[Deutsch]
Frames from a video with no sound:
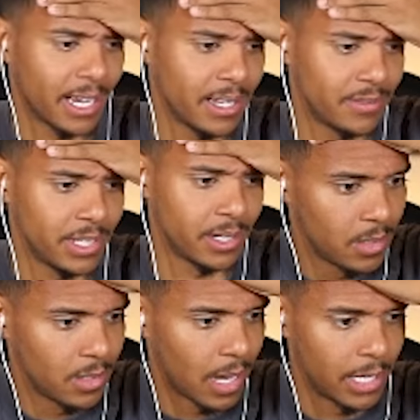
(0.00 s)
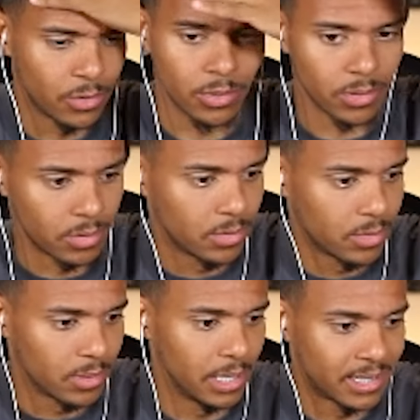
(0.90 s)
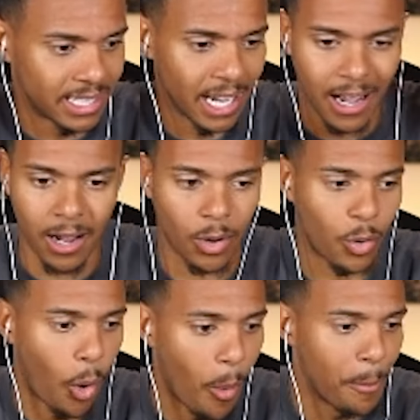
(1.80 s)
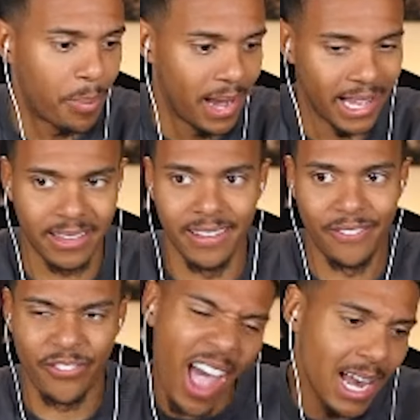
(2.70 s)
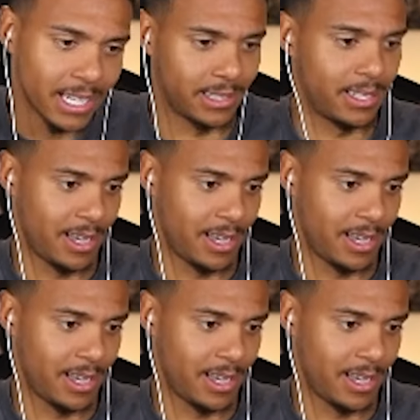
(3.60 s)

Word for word: Geld wieder. Also ist ja komplett valid.